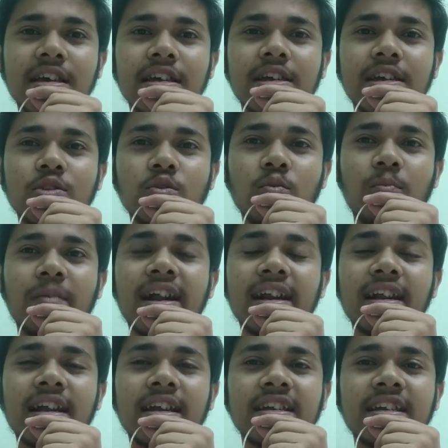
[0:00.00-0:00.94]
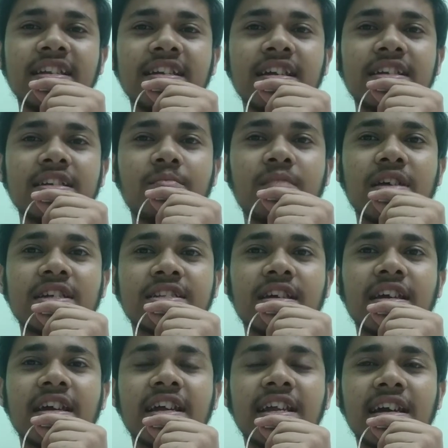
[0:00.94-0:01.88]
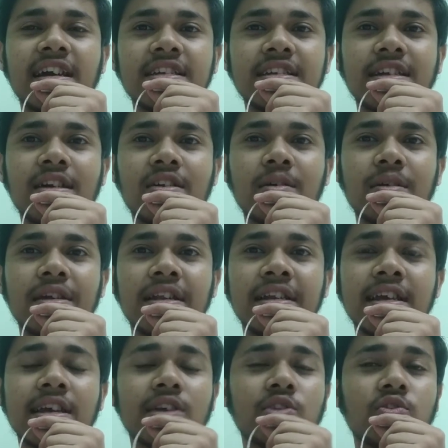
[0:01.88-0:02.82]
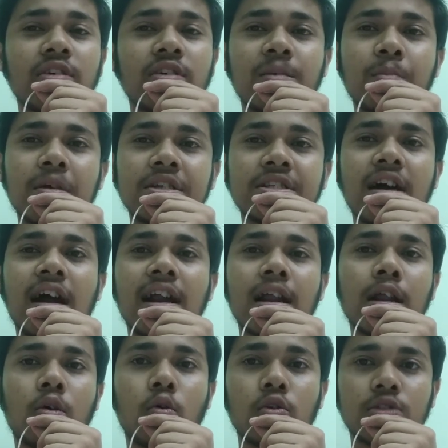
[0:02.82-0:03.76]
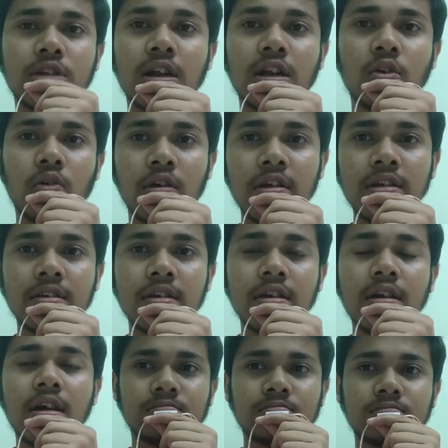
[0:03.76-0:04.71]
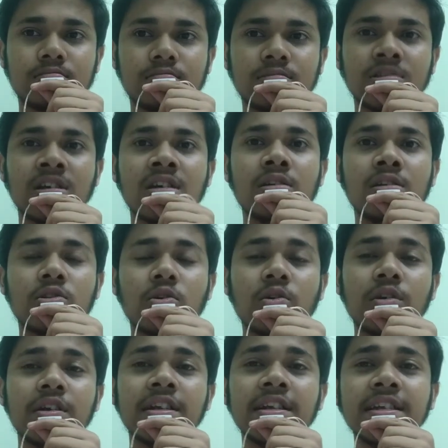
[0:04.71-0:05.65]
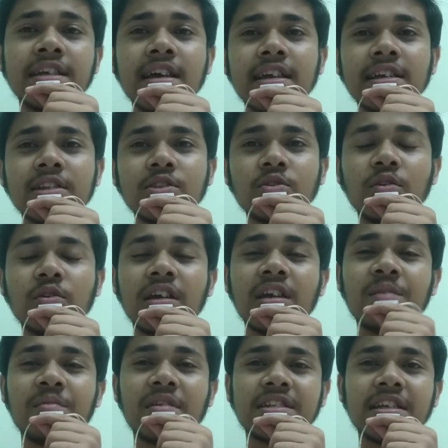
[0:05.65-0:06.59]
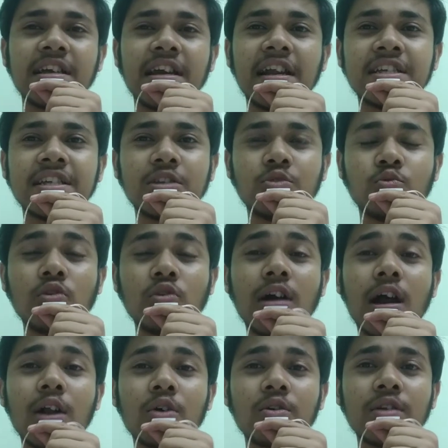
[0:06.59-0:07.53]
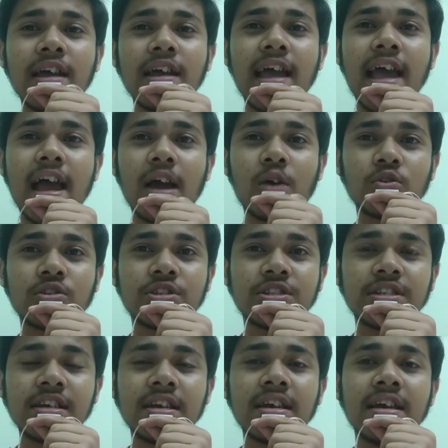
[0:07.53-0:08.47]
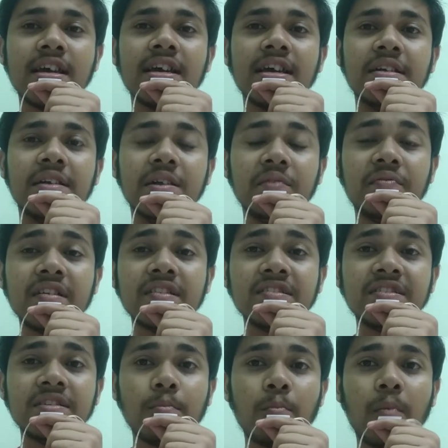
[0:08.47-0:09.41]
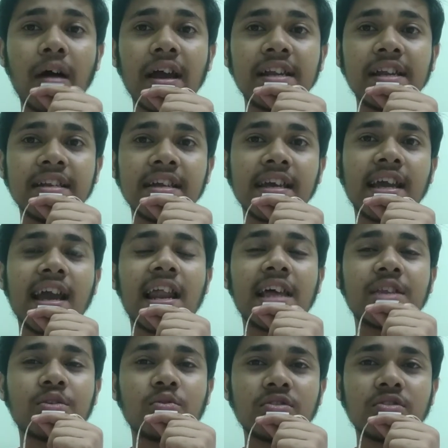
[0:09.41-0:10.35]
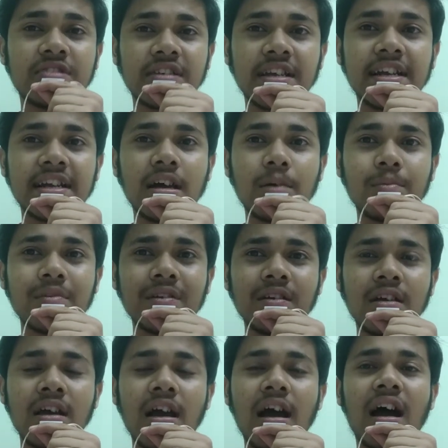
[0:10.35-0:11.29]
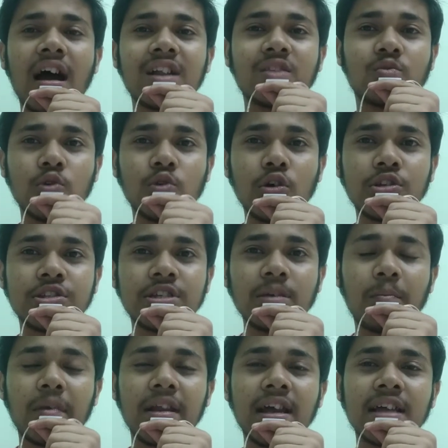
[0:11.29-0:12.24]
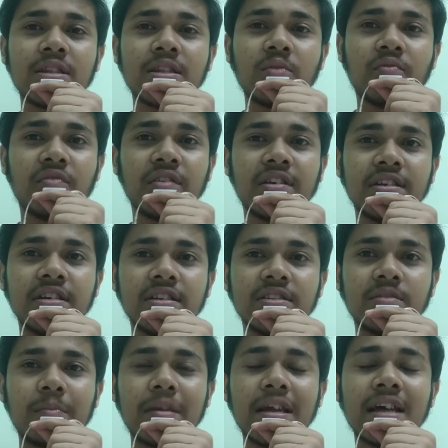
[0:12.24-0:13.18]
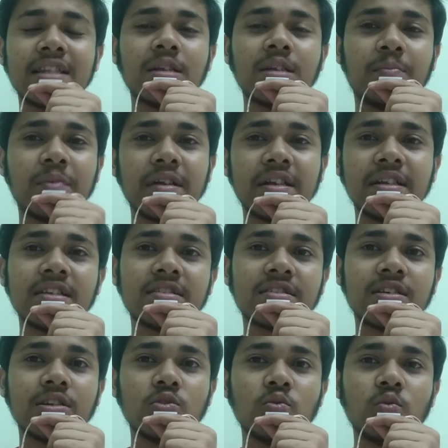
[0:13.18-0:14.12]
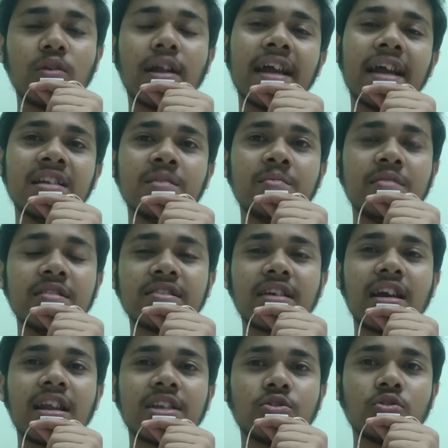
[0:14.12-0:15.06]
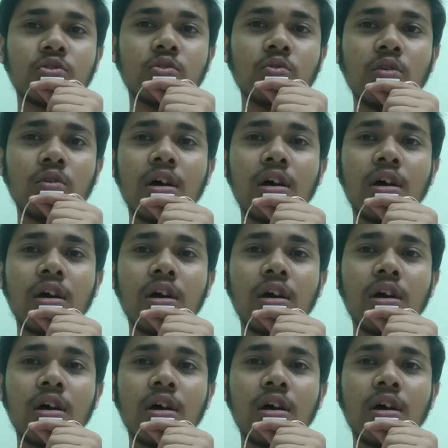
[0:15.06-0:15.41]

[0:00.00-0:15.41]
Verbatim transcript: কিন্তু ব্যাড লাগ ইন্ডিয়া যে ম্যাচটা হেরে গেছে কেননা ইন্ডিয়া কিন্তু এই ম্যাচটা হারার কথা নয় তো ইন্ডিয়া কিন্তু এই ম্যাচটা হেরেছে দুটো কারণে এক হচ্ছে ডিফেন্সিভ মাইন্ড নিয়ে খেলার জন্য সেকেন্ড হবে আর দুই হচ্ছে প্লেয়ারদের ফিটনেস প্লেয়ারদের ফিটনেস কিন্তু নাইনটি মিনিটস খেলার জন্য